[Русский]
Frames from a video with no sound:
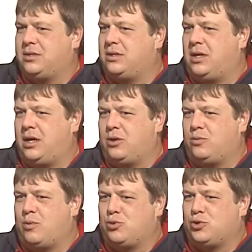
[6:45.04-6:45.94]
да, я
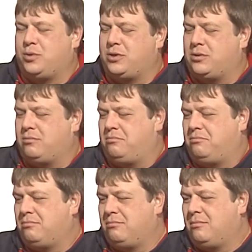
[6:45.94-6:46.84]
думаю, может быть,
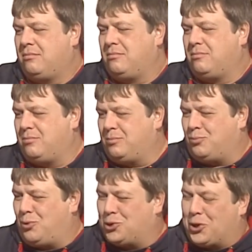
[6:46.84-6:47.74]

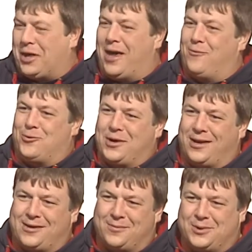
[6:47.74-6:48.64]
может, это явку не
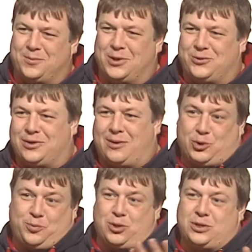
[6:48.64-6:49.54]
хотел обеспечивать, а
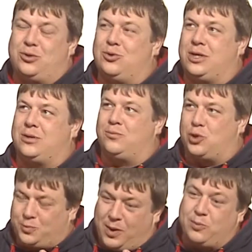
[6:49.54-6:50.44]
может, просто, ну, не,
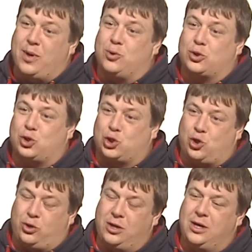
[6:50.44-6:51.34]
может, мимо, мимо кто-то
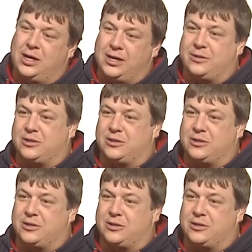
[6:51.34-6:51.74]
шел, остался